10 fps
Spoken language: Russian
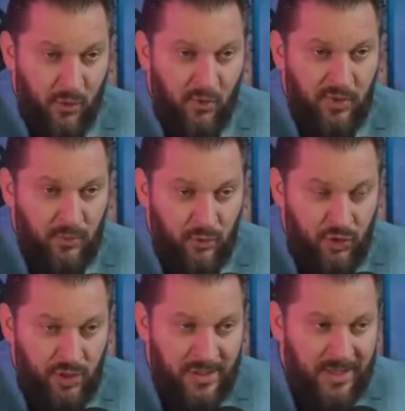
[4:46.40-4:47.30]
повод
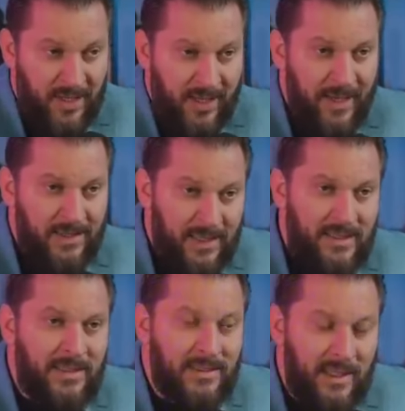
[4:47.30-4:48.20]
мужчине
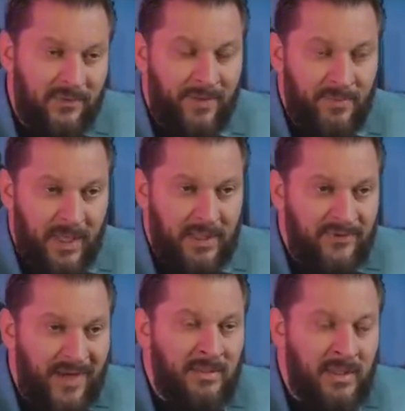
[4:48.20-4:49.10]
относиться к вам так.
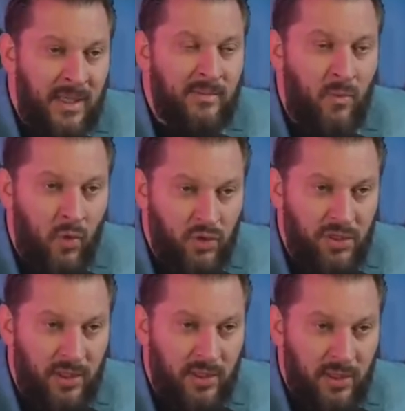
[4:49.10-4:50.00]
С вами так
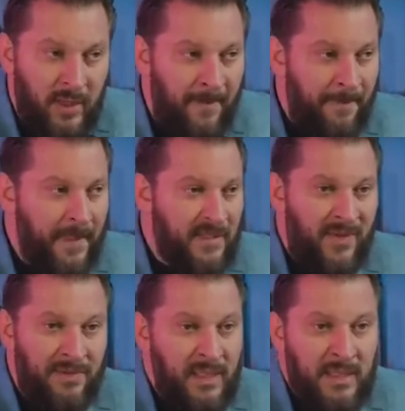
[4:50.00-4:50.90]
можно. С
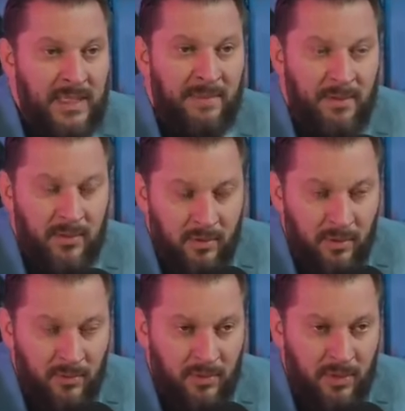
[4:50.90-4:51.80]
вами нельзя
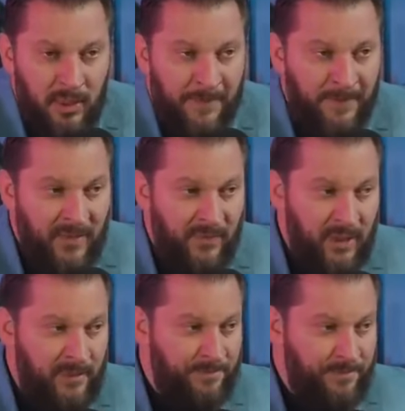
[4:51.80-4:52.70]
по-другому.
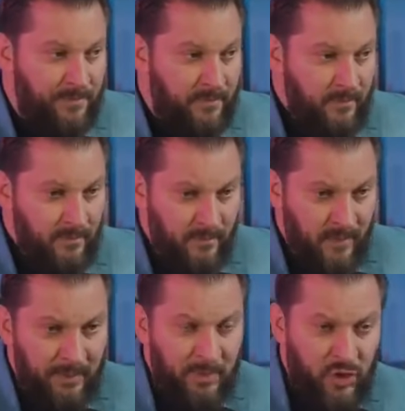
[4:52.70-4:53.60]
Вы
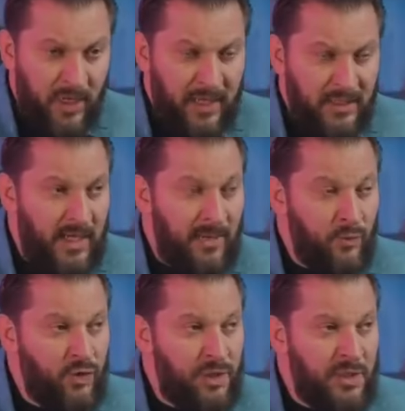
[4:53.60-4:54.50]
мечтаете о
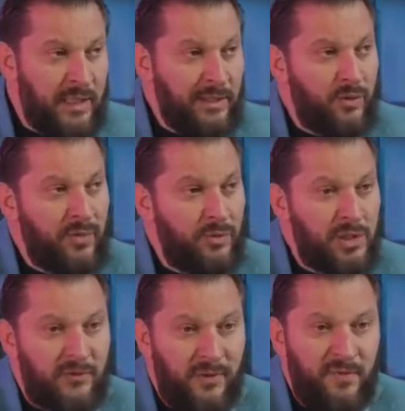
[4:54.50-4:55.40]
мужчине, который
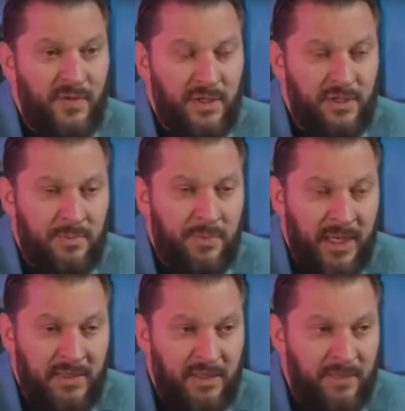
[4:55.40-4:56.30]
будет вам верным,
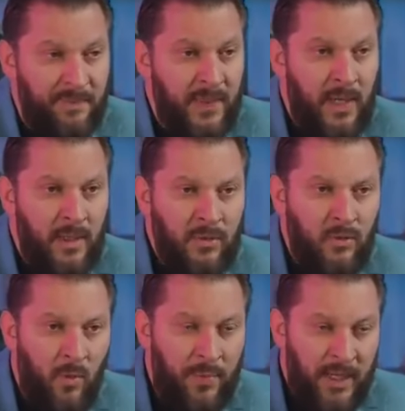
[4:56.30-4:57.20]
преданным,
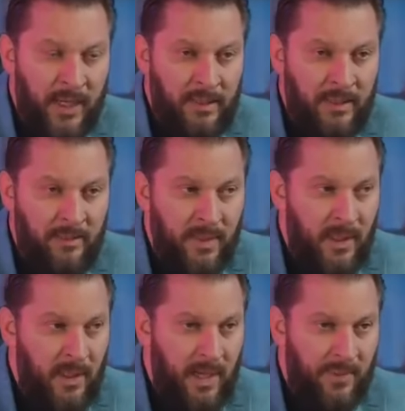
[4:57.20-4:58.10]
но при этом
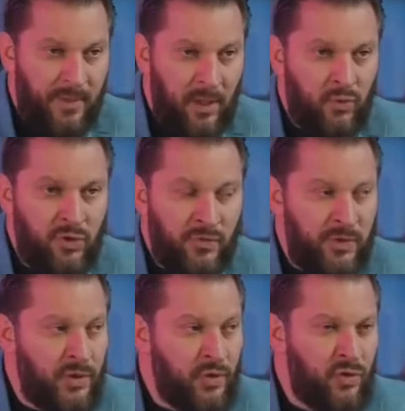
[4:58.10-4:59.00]

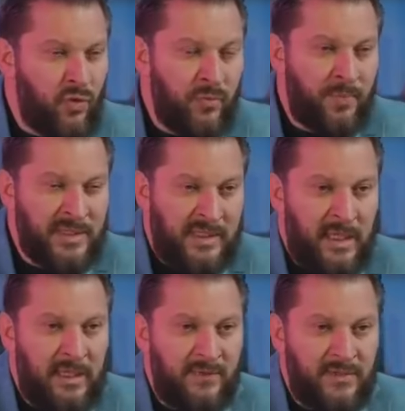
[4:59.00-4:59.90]
обнаруживаете, что он
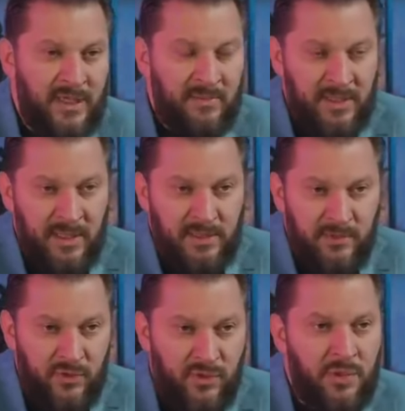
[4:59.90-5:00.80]
постоянно
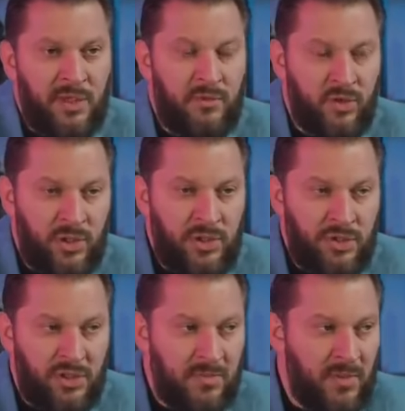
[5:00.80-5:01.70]
взаимодействует с другими
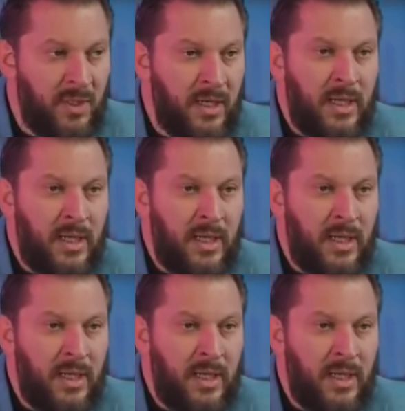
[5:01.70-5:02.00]
женщинами,